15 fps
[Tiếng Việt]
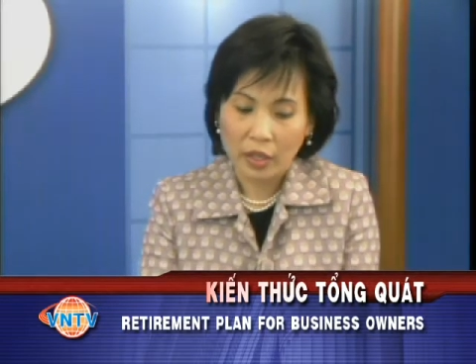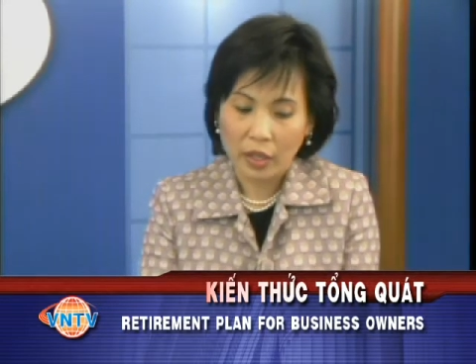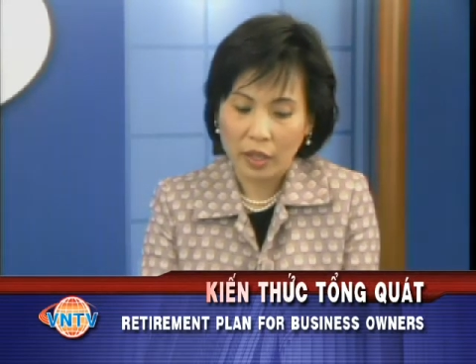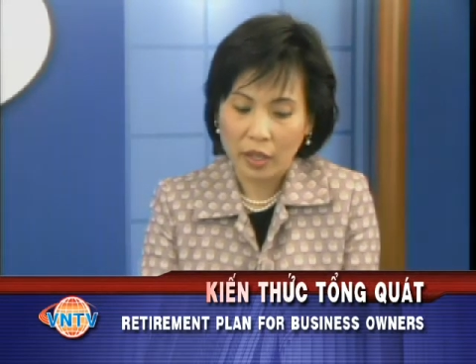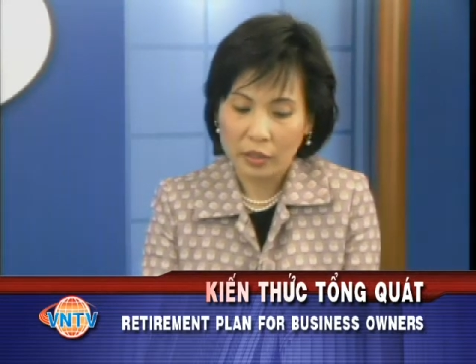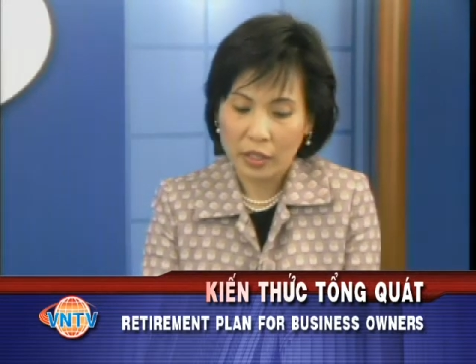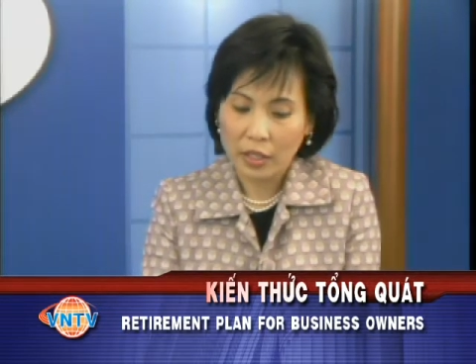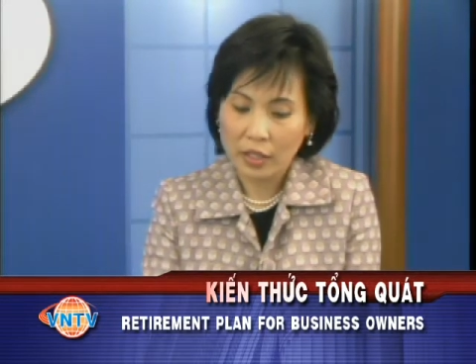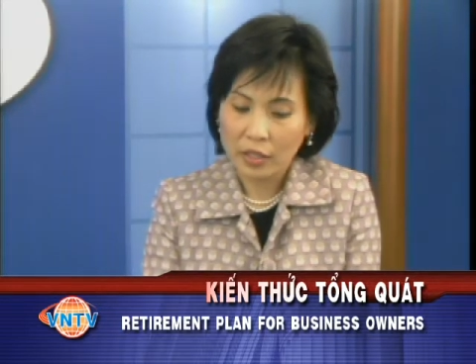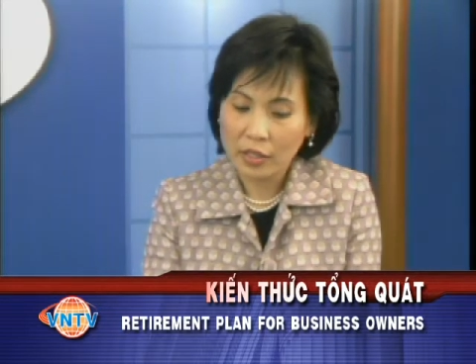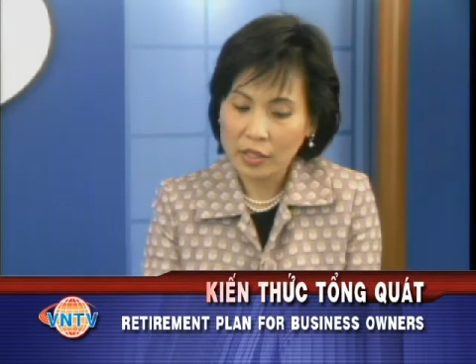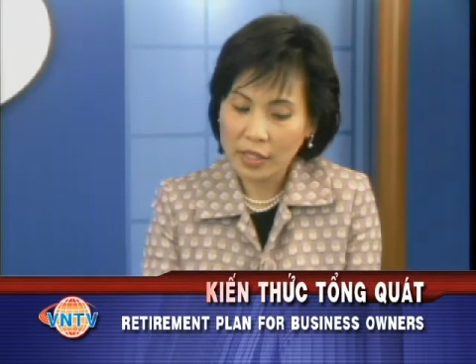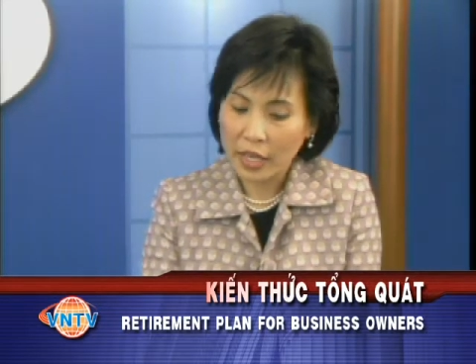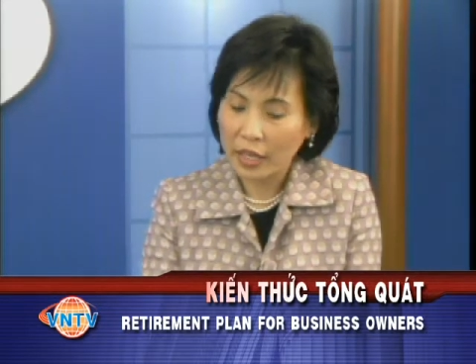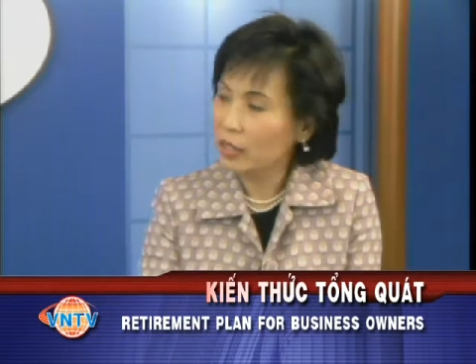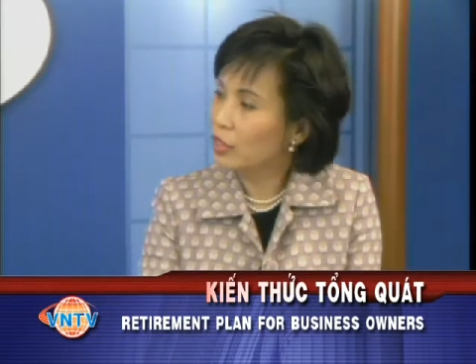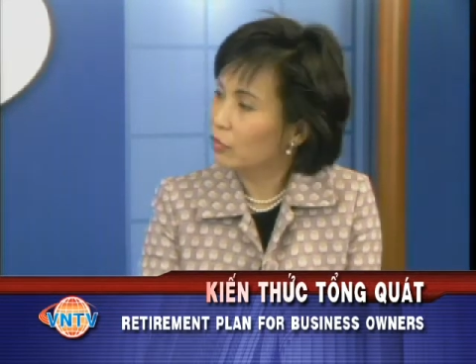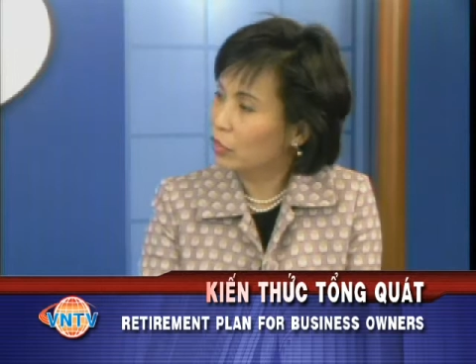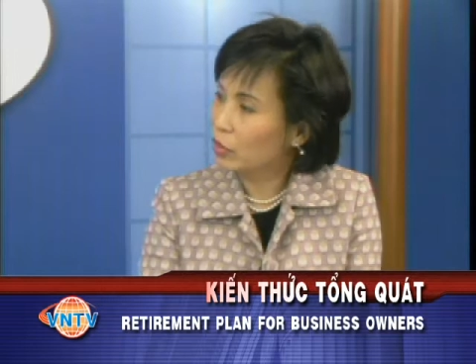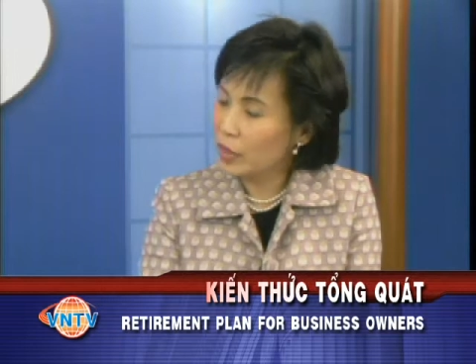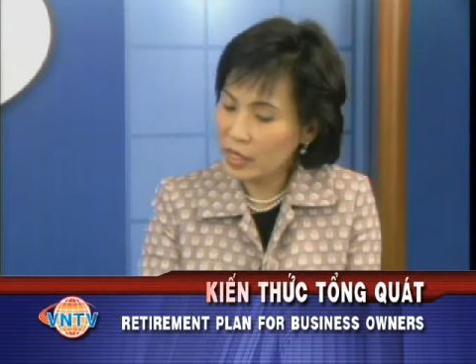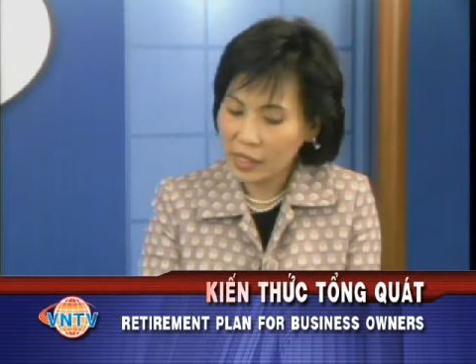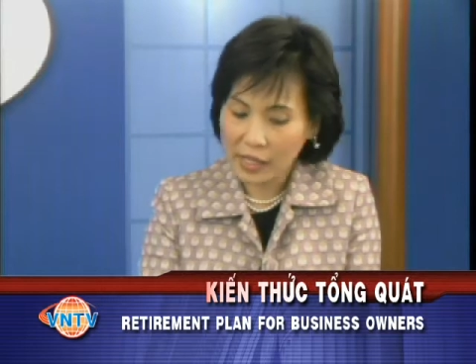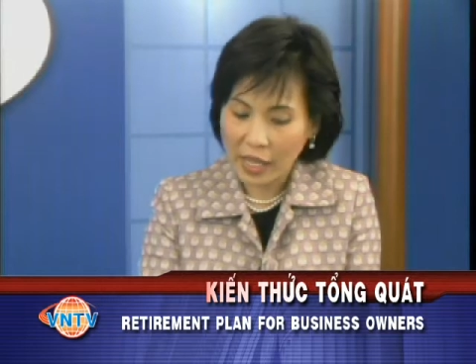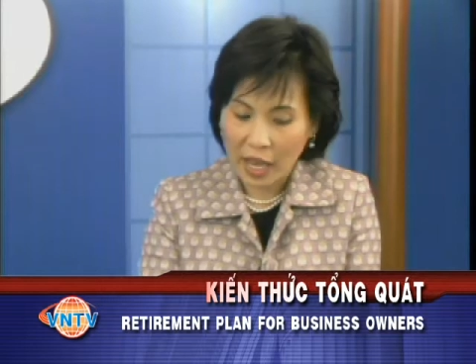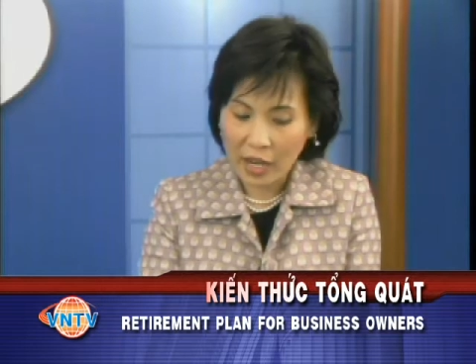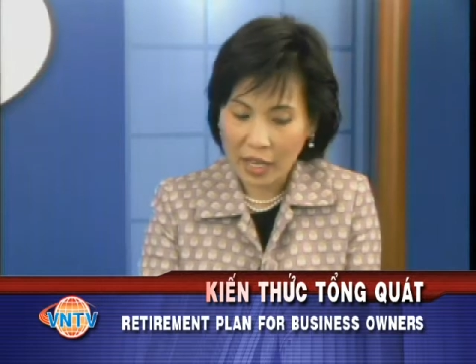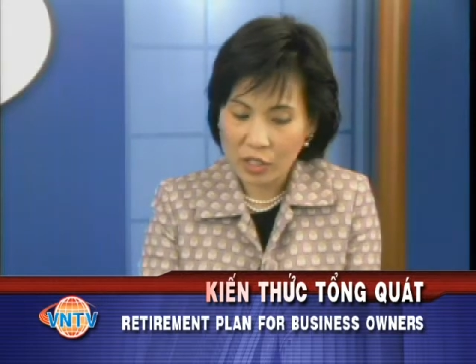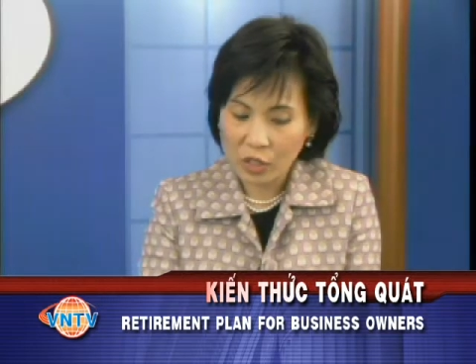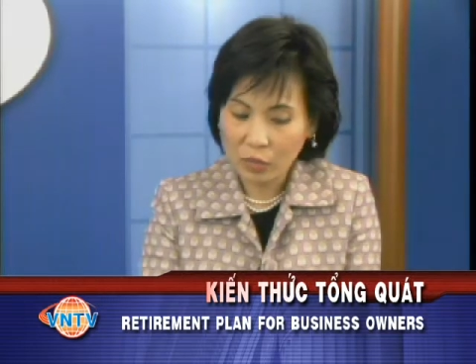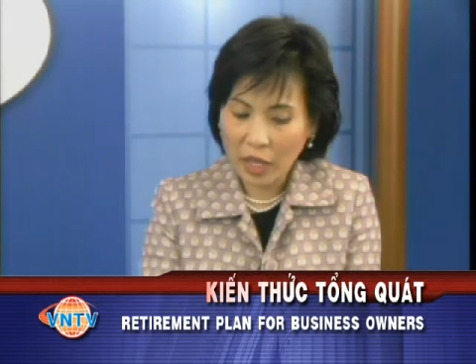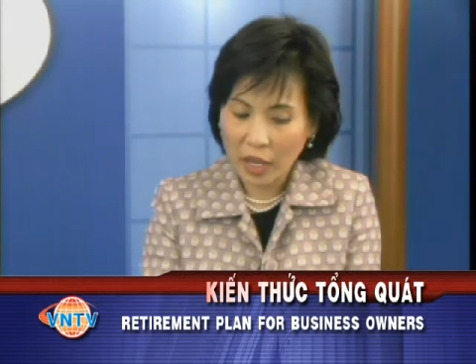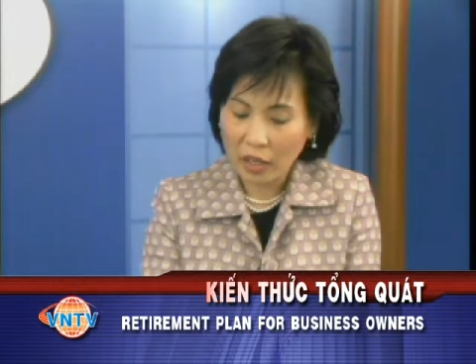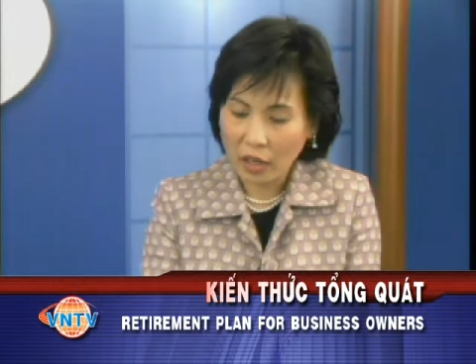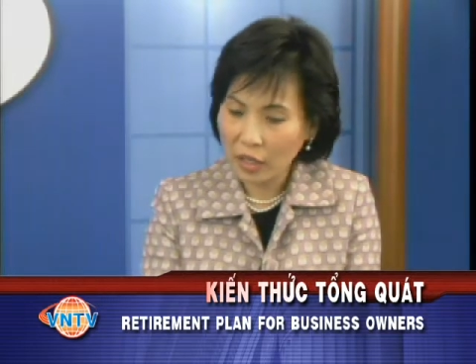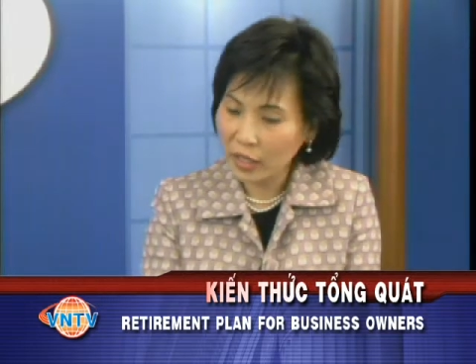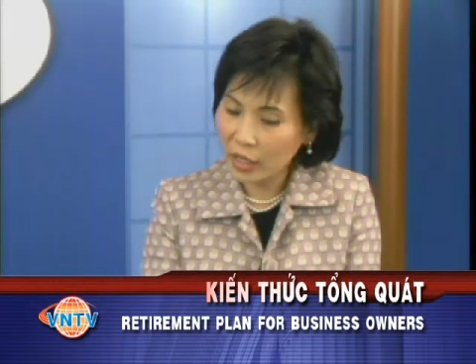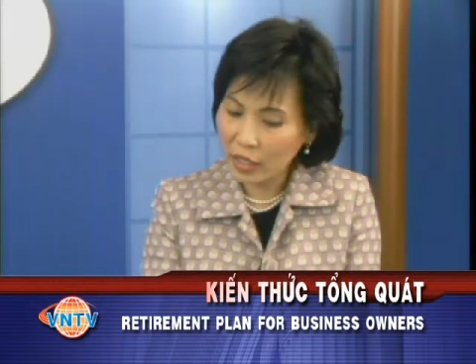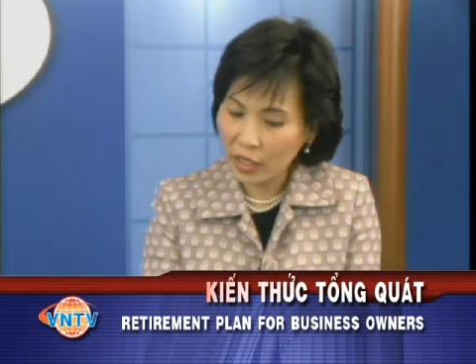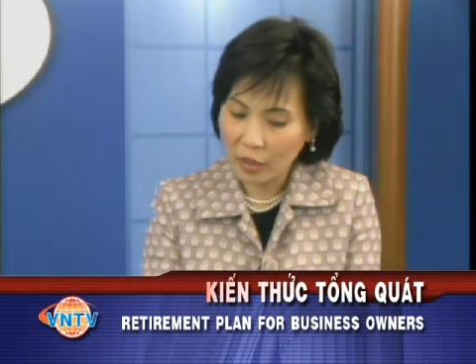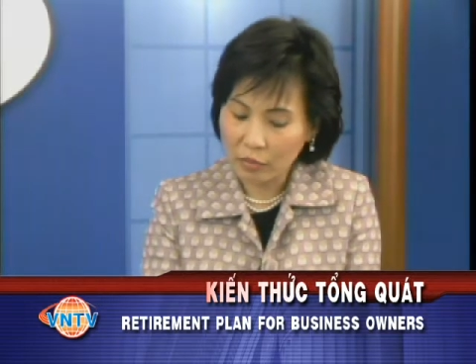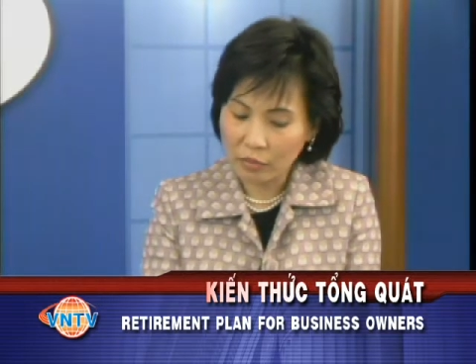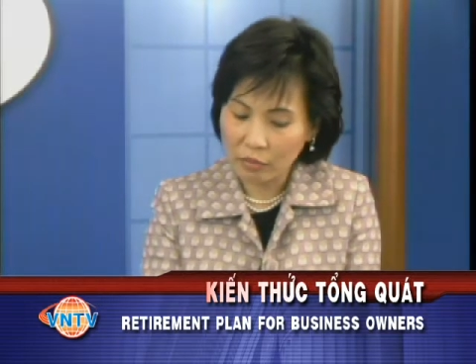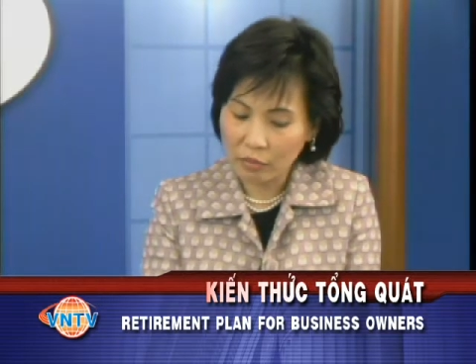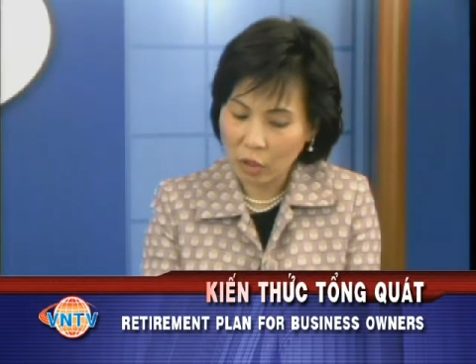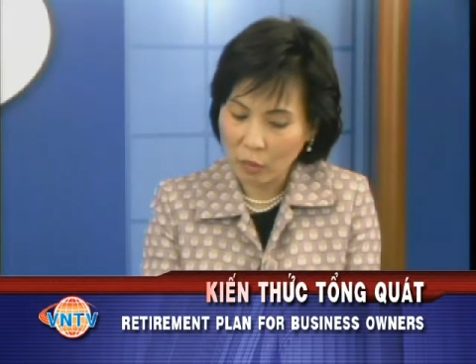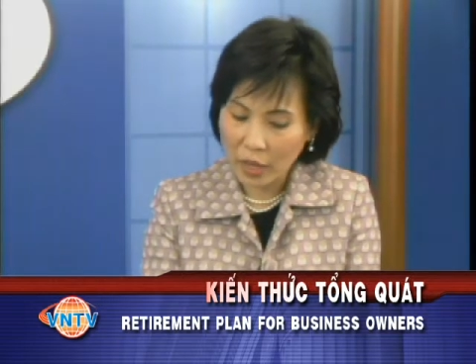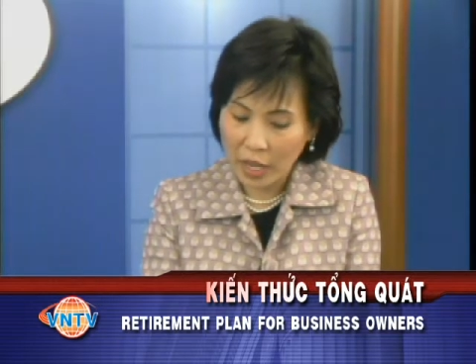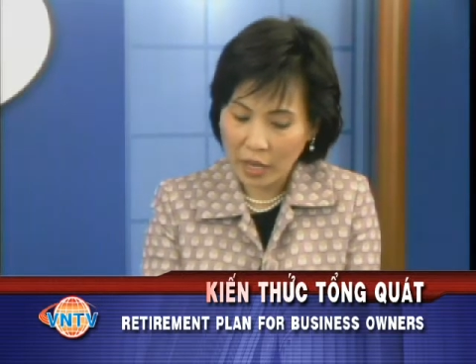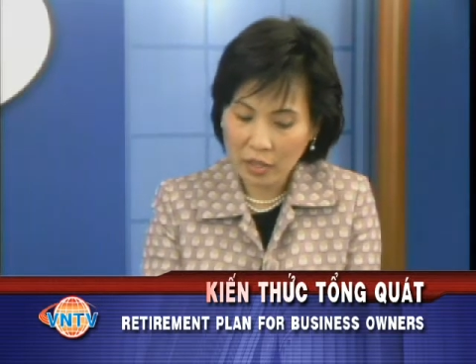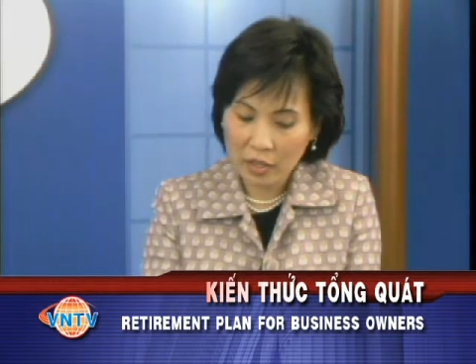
À, thì như chị Ánh Hương vừa mới chia sẻ là chúng ta có cái um, hôm nay Ánh